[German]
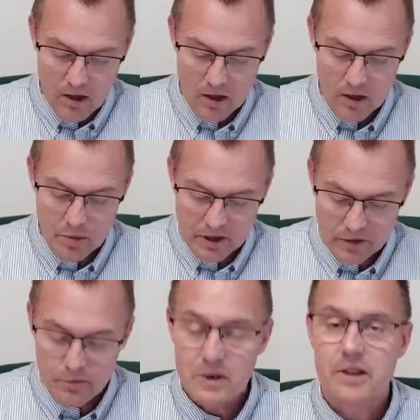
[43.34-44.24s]
äh,
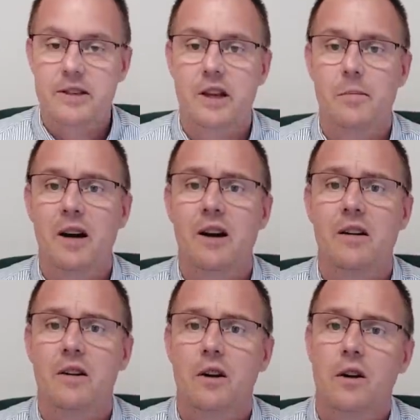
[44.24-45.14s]
betrifft mich das
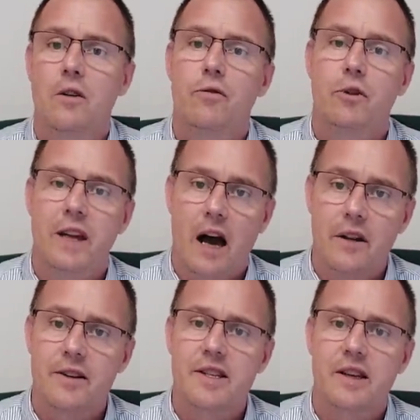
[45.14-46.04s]
Thema für die
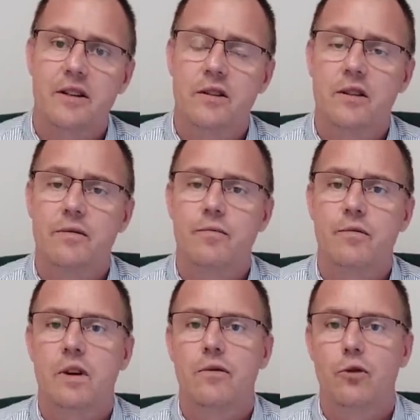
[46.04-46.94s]
Altersrente
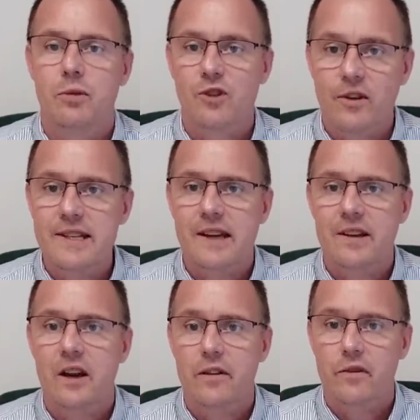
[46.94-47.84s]
für besonders
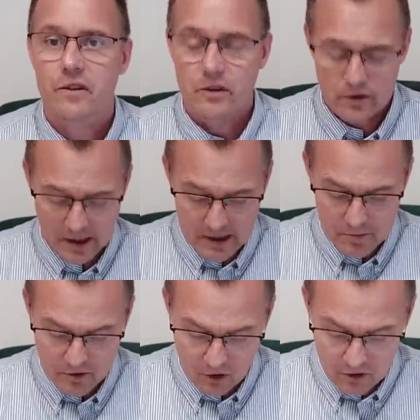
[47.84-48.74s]
langjährig Versicherte
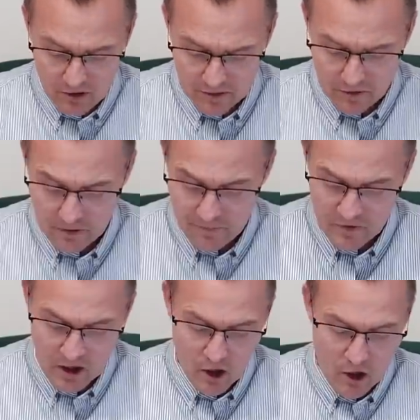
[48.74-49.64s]
ganz besonders.
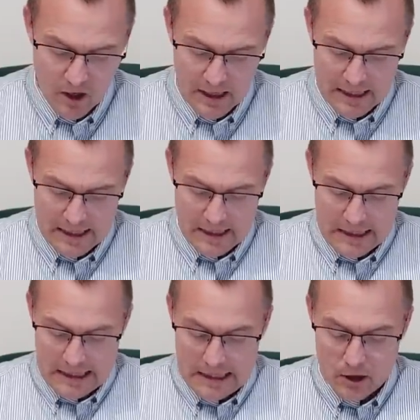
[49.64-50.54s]

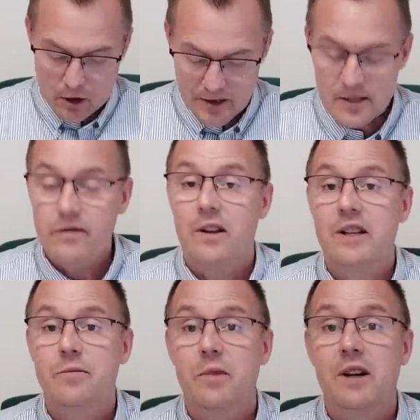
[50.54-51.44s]
Könnten Sie
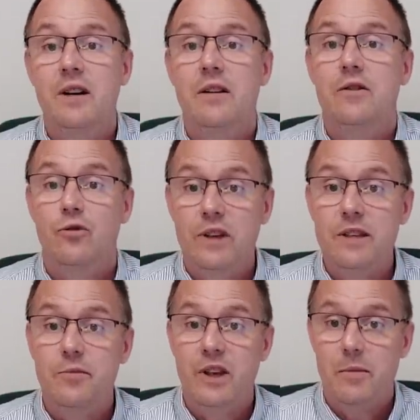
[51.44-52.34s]
vielleicht mal zu
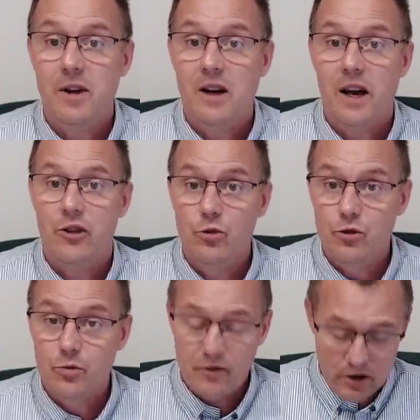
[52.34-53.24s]
diesem Thema ein
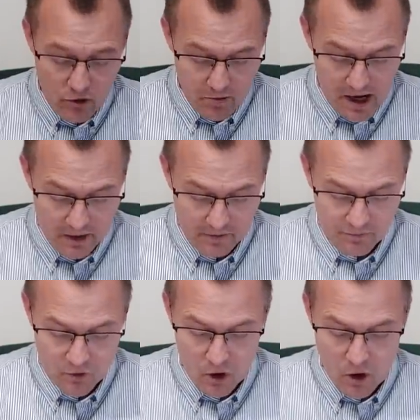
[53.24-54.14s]
YouTube-Video machen?